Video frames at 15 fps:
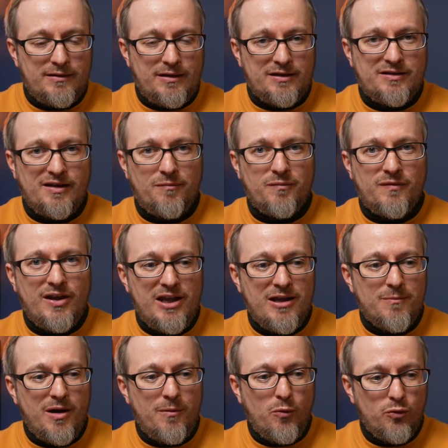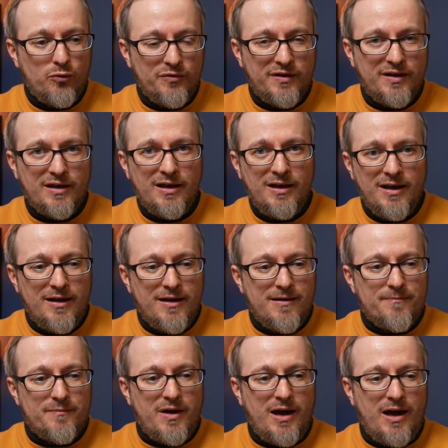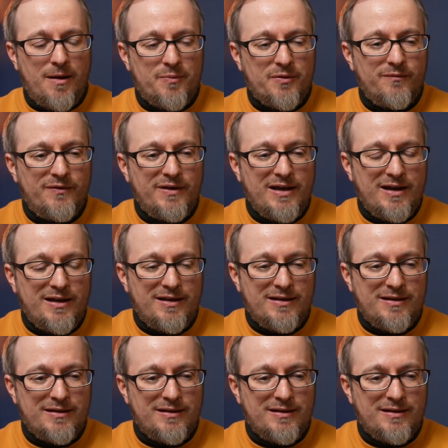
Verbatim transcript: nach diesem Thema Mundi haben wir